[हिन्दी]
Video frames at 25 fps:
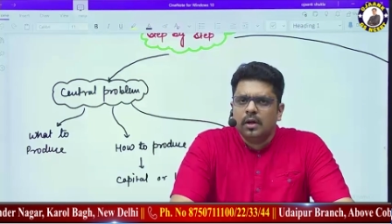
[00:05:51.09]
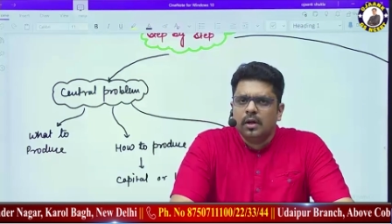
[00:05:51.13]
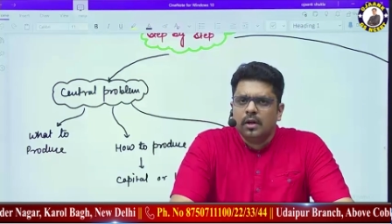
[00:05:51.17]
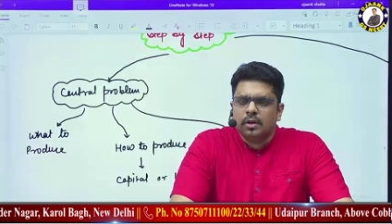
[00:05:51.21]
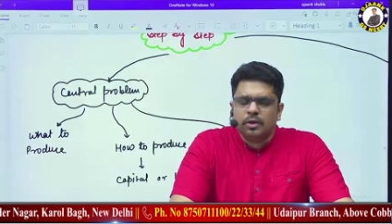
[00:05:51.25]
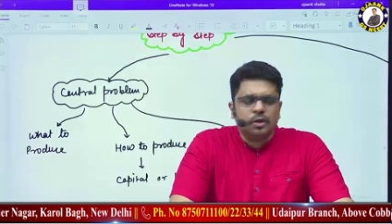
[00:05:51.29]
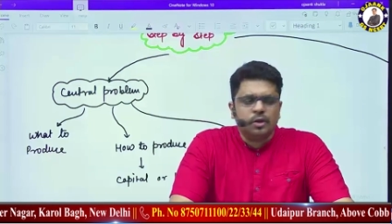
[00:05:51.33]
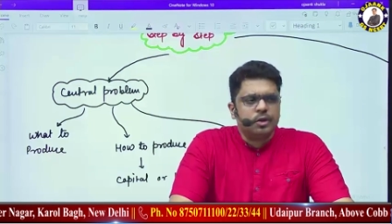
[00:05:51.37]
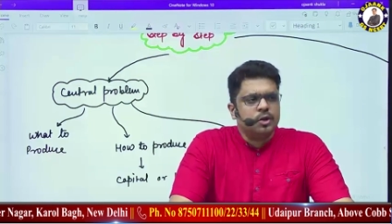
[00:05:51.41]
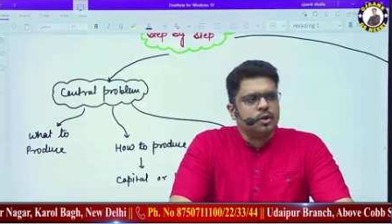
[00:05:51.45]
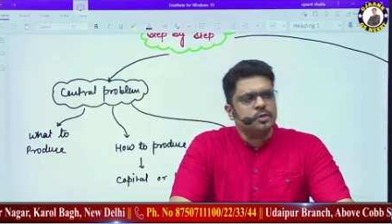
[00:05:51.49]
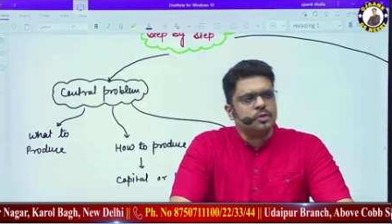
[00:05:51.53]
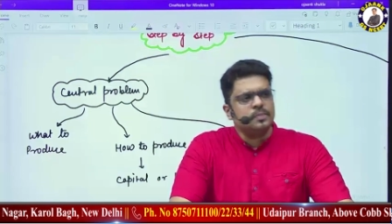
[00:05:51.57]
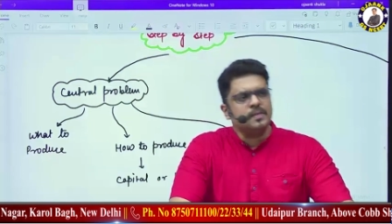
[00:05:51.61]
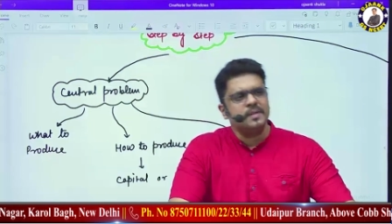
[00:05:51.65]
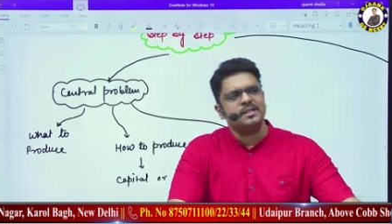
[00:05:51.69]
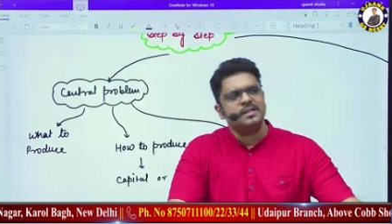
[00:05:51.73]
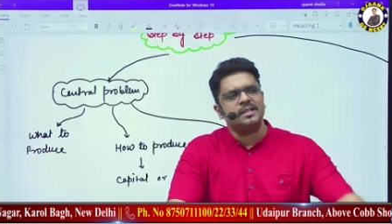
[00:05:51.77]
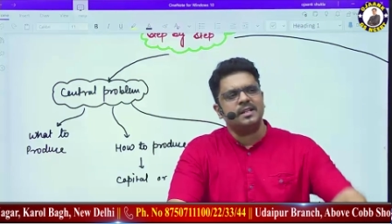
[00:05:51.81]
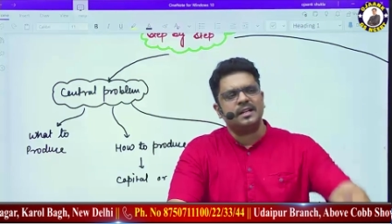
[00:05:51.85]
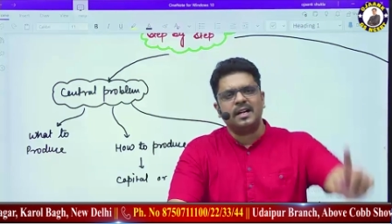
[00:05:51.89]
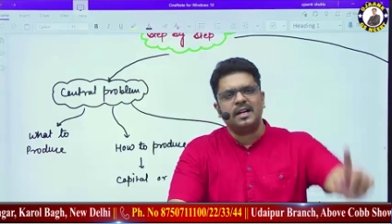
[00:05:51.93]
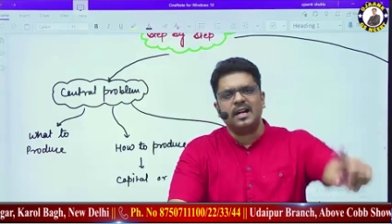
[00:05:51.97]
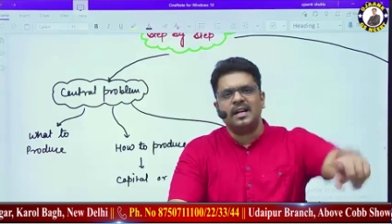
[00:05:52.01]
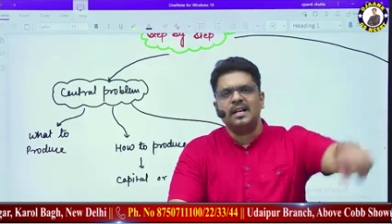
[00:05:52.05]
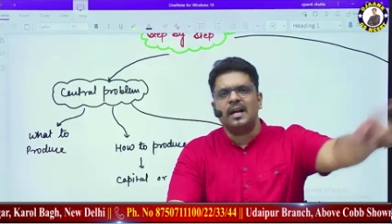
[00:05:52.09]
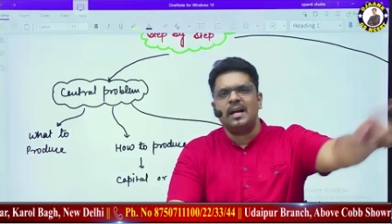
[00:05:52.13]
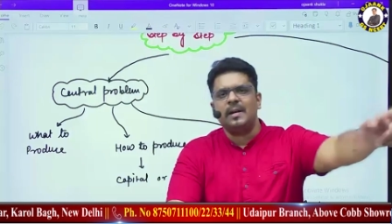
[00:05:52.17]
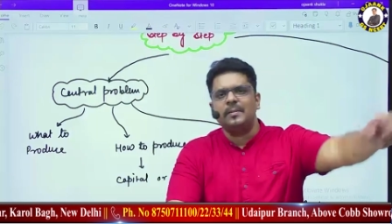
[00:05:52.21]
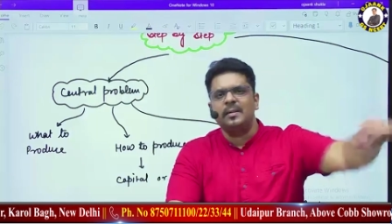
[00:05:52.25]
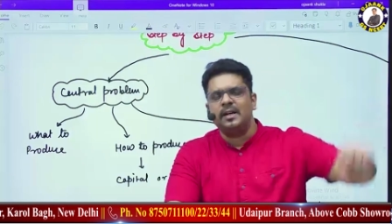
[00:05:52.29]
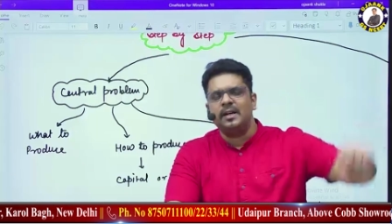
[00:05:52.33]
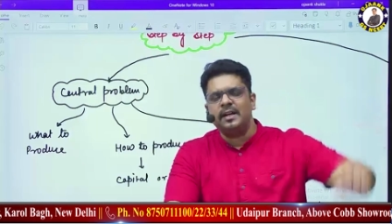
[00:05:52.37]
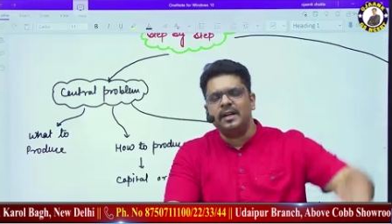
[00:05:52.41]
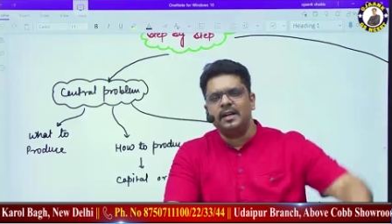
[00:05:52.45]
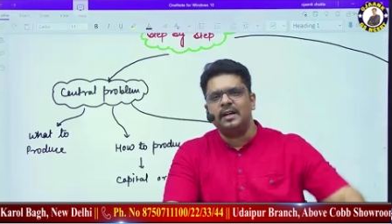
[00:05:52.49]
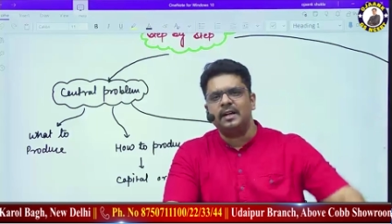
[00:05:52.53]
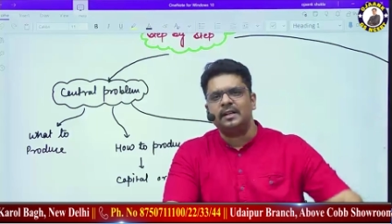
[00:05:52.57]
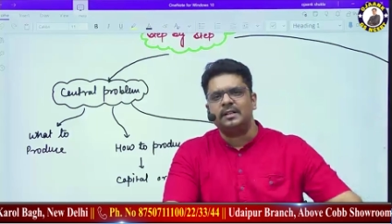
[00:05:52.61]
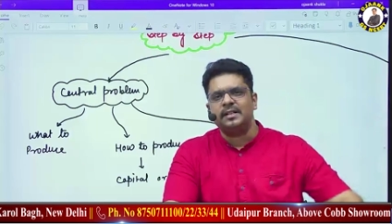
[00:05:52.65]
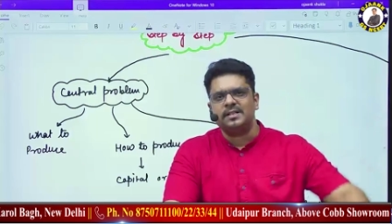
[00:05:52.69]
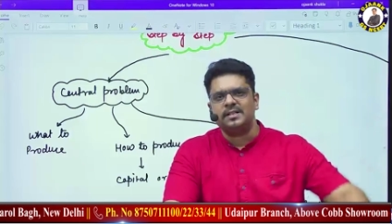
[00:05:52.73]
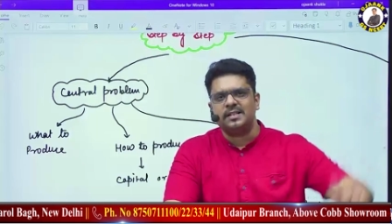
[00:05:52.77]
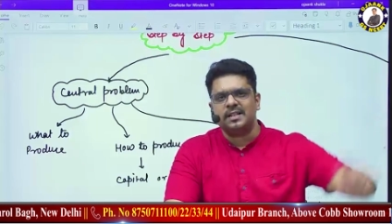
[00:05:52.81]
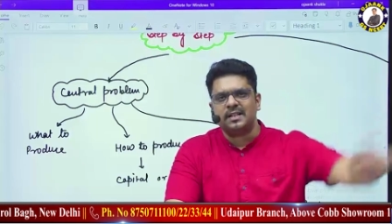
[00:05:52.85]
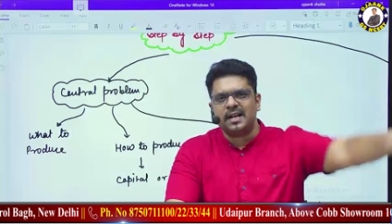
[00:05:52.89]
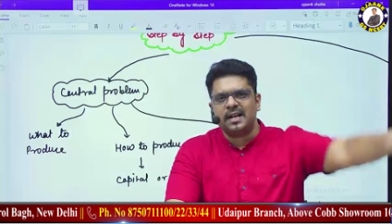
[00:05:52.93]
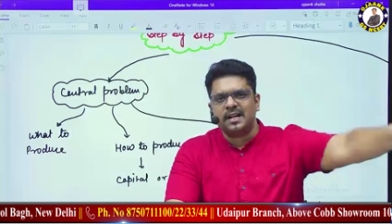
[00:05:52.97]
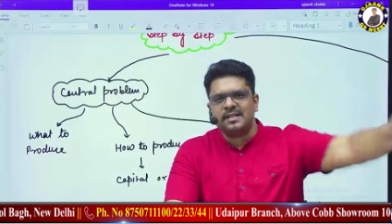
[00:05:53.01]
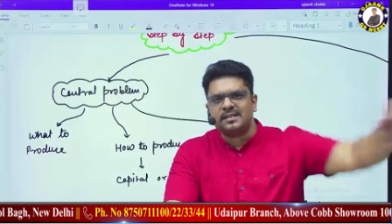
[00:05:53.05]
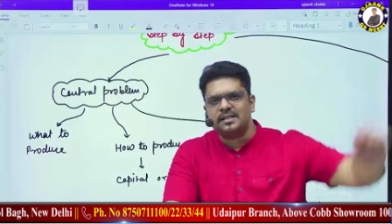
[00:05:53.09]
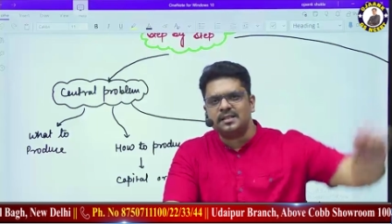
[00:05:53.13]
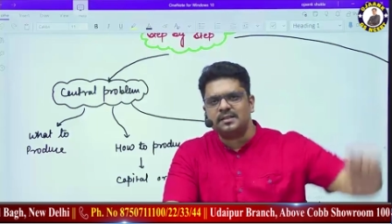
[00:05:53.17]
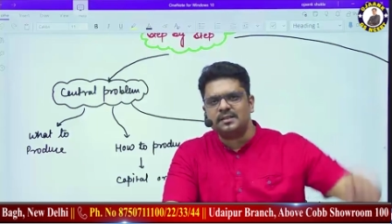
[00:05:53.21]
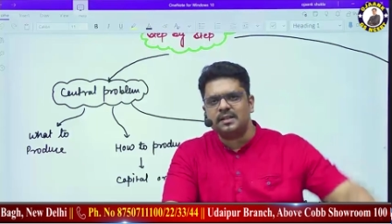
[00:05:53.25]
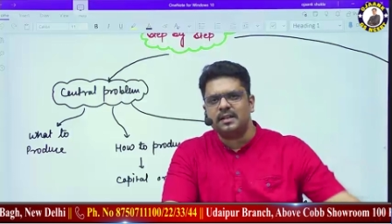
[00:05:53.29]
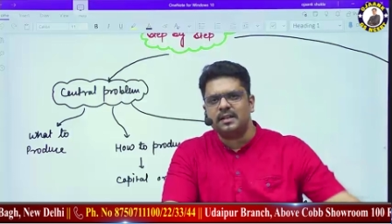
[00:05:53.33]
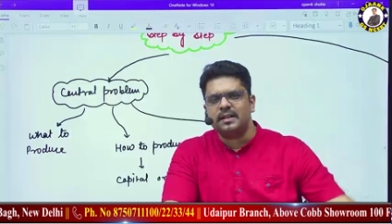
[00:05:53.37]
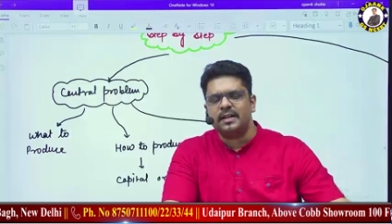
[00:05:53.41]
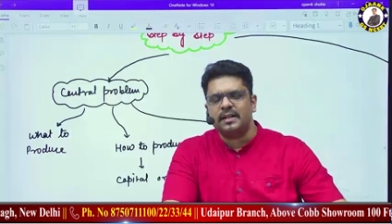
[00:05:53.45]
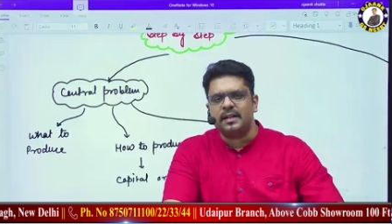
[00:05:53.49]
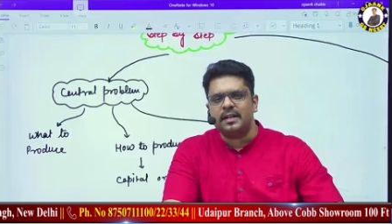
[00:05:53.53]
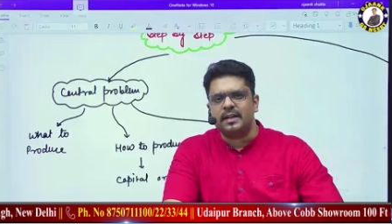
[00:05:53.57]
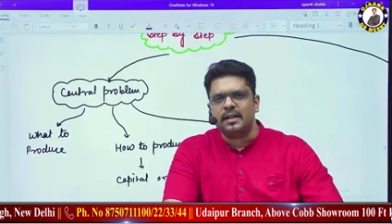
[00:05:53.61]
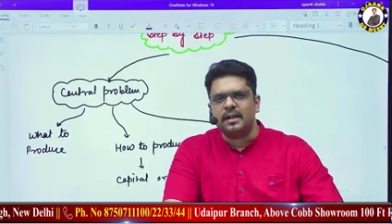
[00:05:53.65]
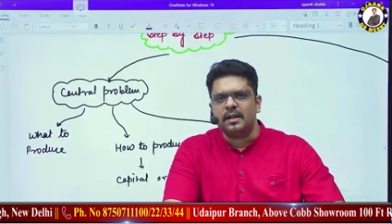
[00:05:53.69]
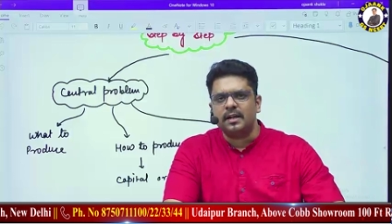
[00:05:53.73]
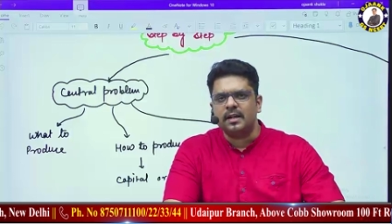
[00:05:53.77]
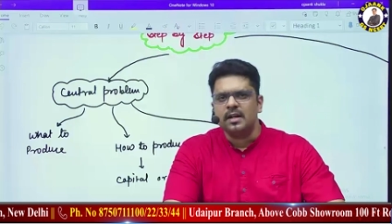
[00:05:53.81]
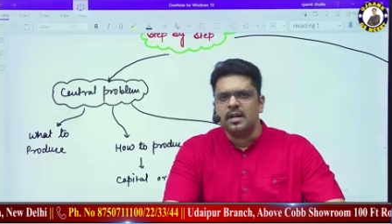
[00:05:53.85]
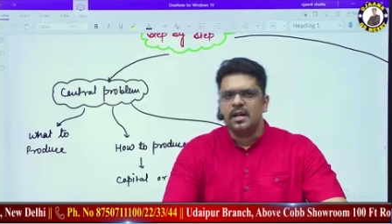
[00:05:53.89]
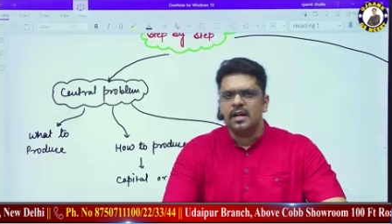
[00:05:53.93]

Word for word: क्योंकि उसमें सरकार लाइबिलिटी करती है सरकार सस्ता दे रही है